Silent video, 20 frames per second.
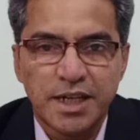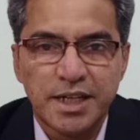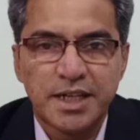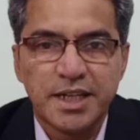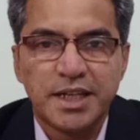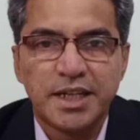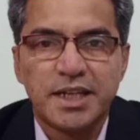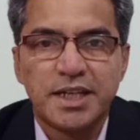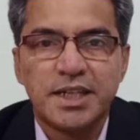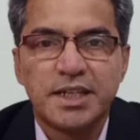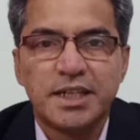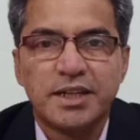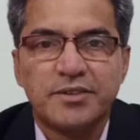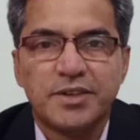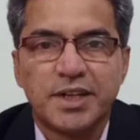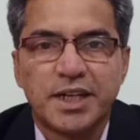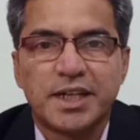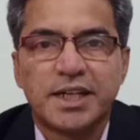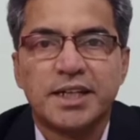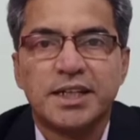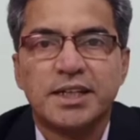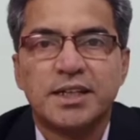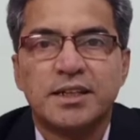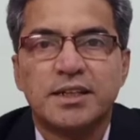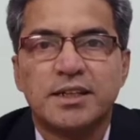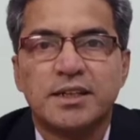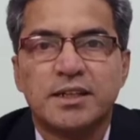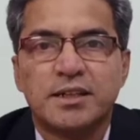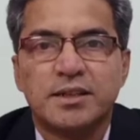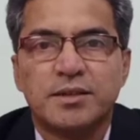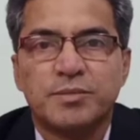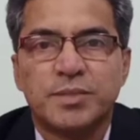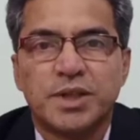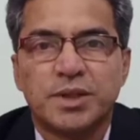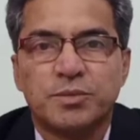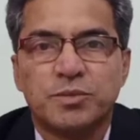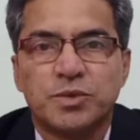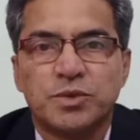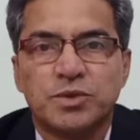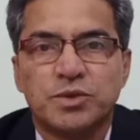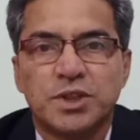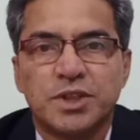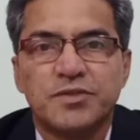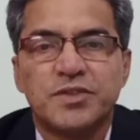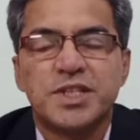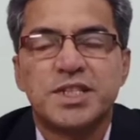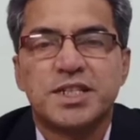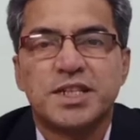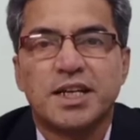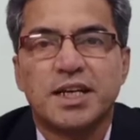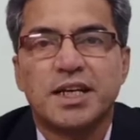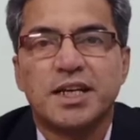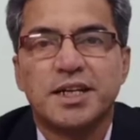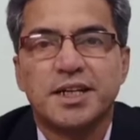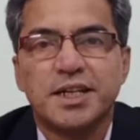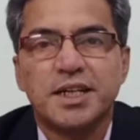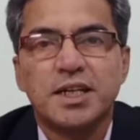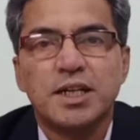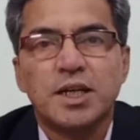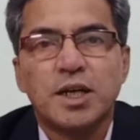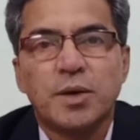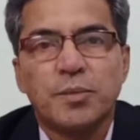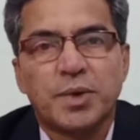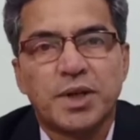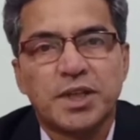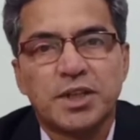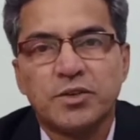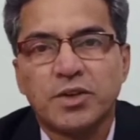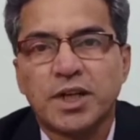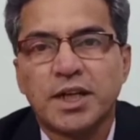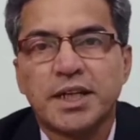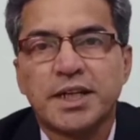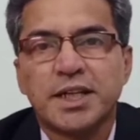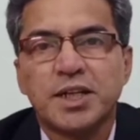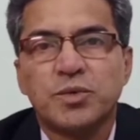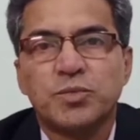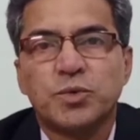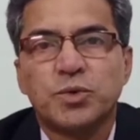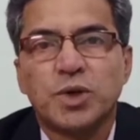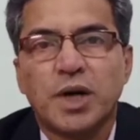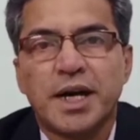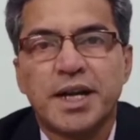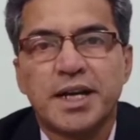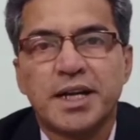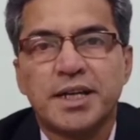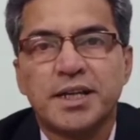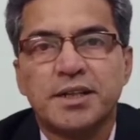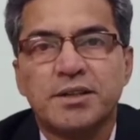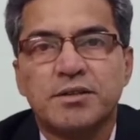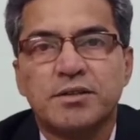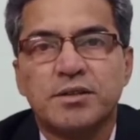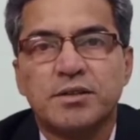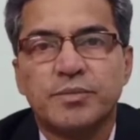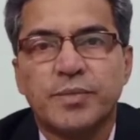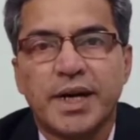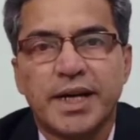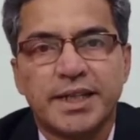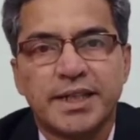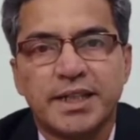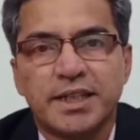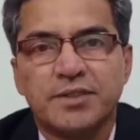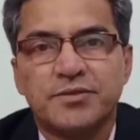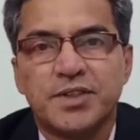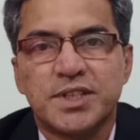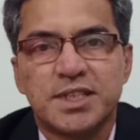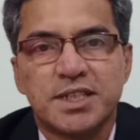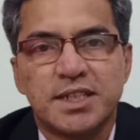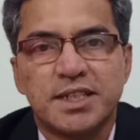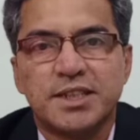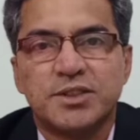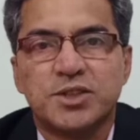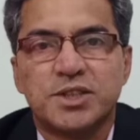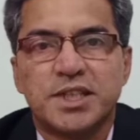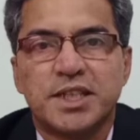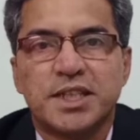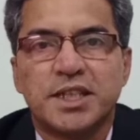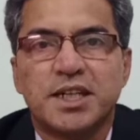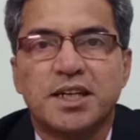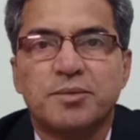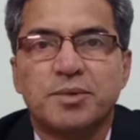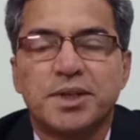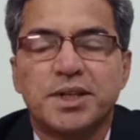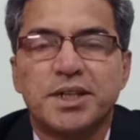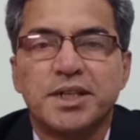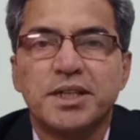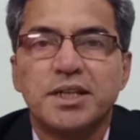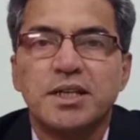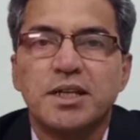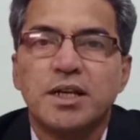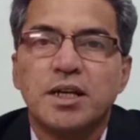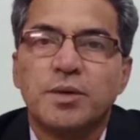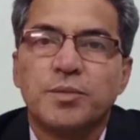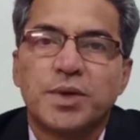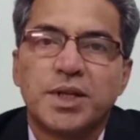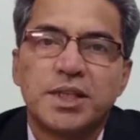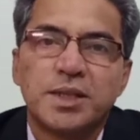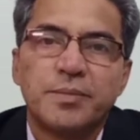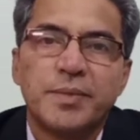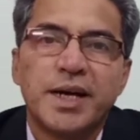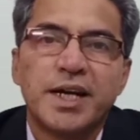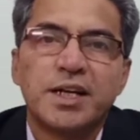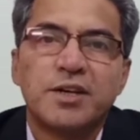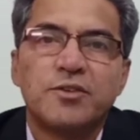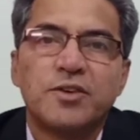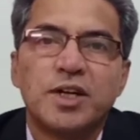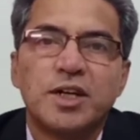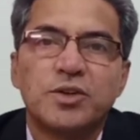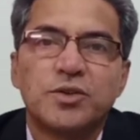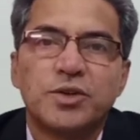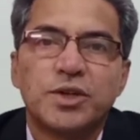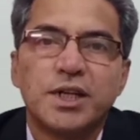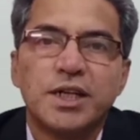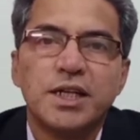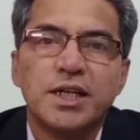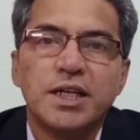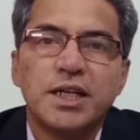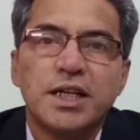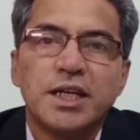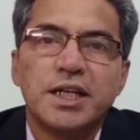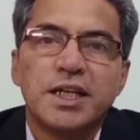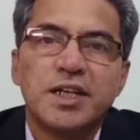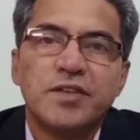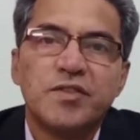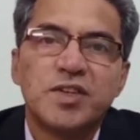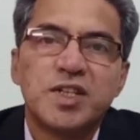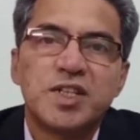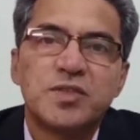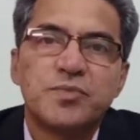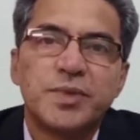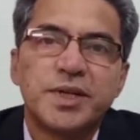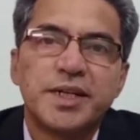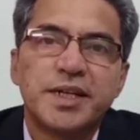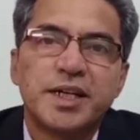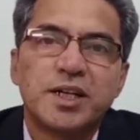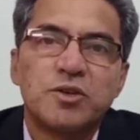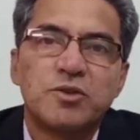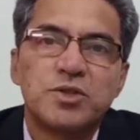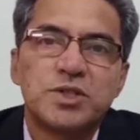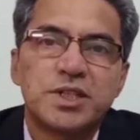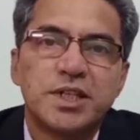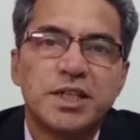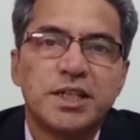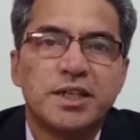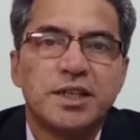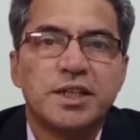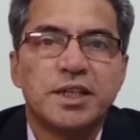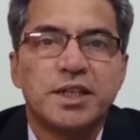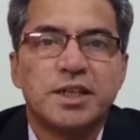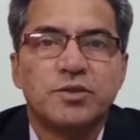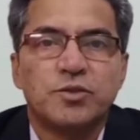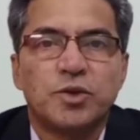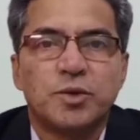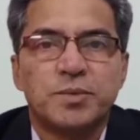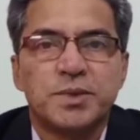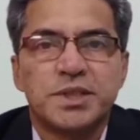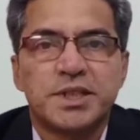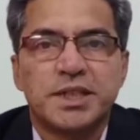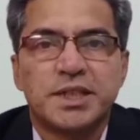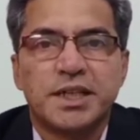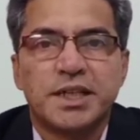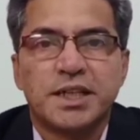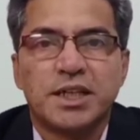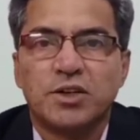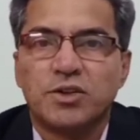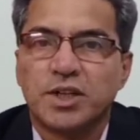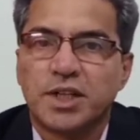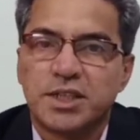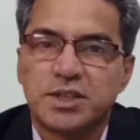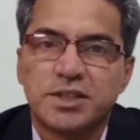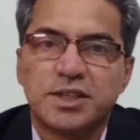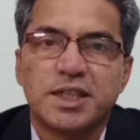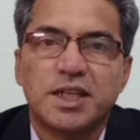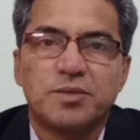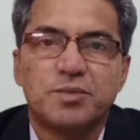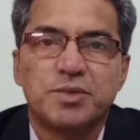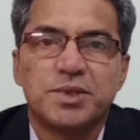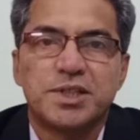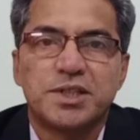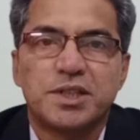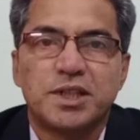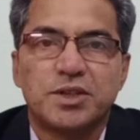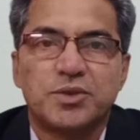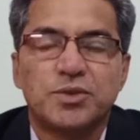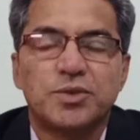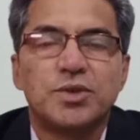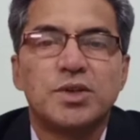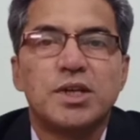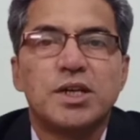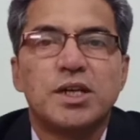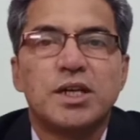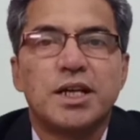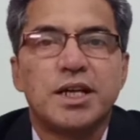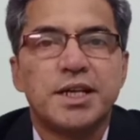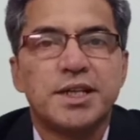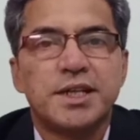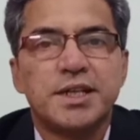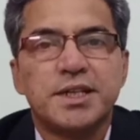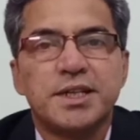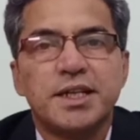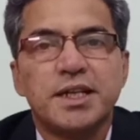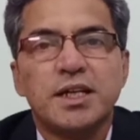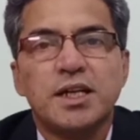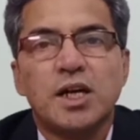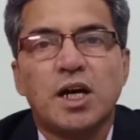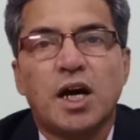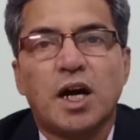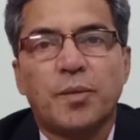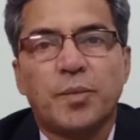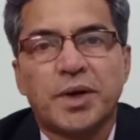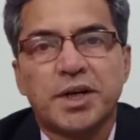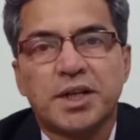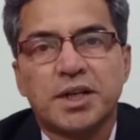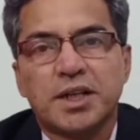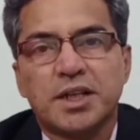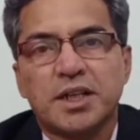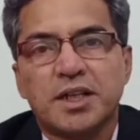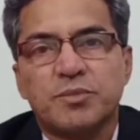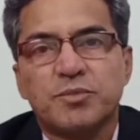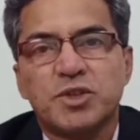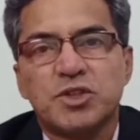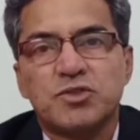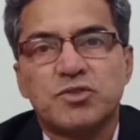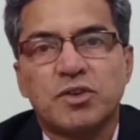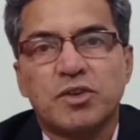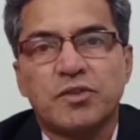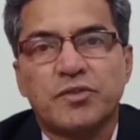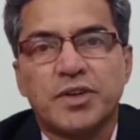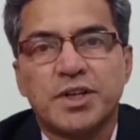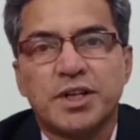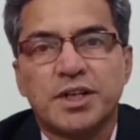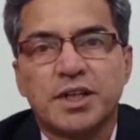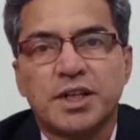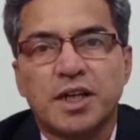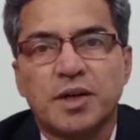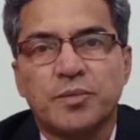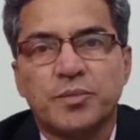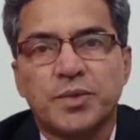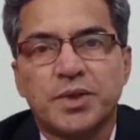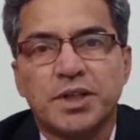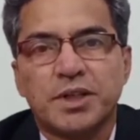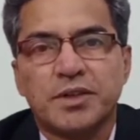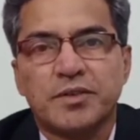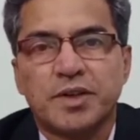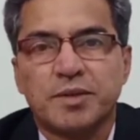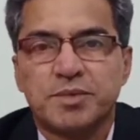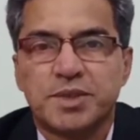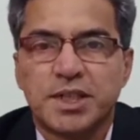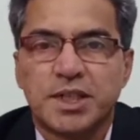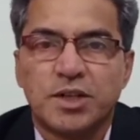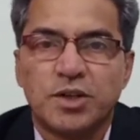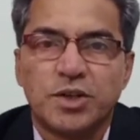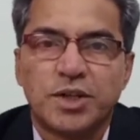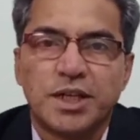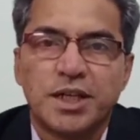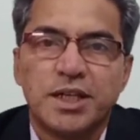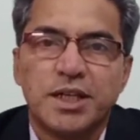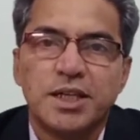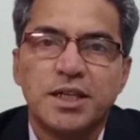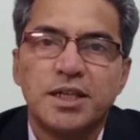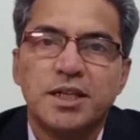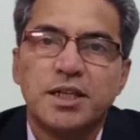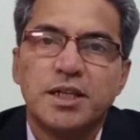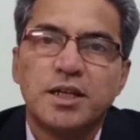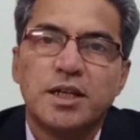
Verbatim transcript: అంటే ఏంటి అవి ఎక్కడ మనము ఇన్వెస్ట్ చేయాలంటే ప్రతి ఒక్కరికి ఇప్పుడు ఆన్లైన్ బ్యాంకింగ్ ఫెసిలిటీ వచ్చాయి కాబట్టి ప్రతి బ్యాంకు వాళ్ళు కూడా ఇన్వెస్ట్మెంట్ అకౌంట్స్ అని ఓపెన్ చేయడానికి అవకాశం కల్పిస్తున్నారు లేదంటే ఆ పర్టికులర్ మ్యూచువల్ ఫండ్ కంపెనీ వెబ్సైట్లోకి వెళ్ళి